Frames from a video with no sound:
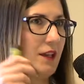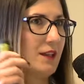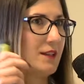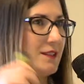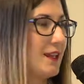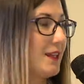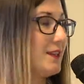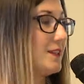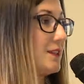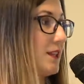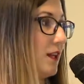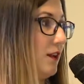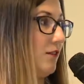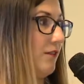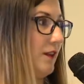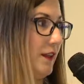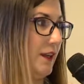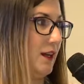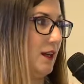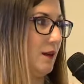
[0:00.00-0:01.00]

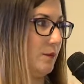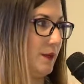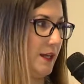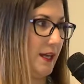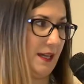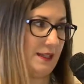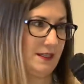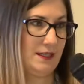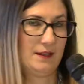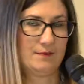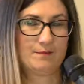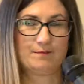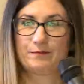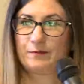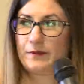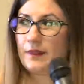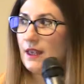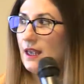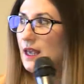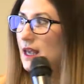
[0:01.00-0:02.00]
zainstalowana aplikacja.
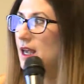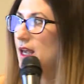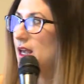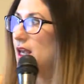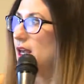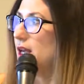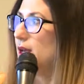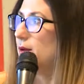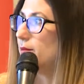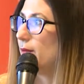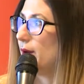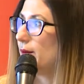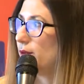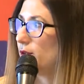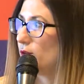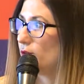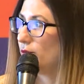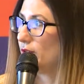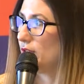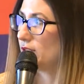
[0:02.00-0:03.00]
Mamy
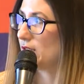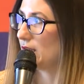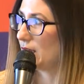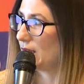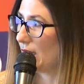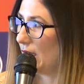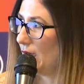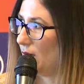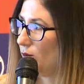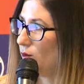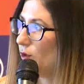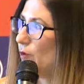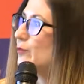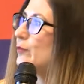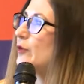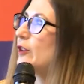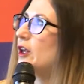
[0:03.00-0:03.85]
również crowd.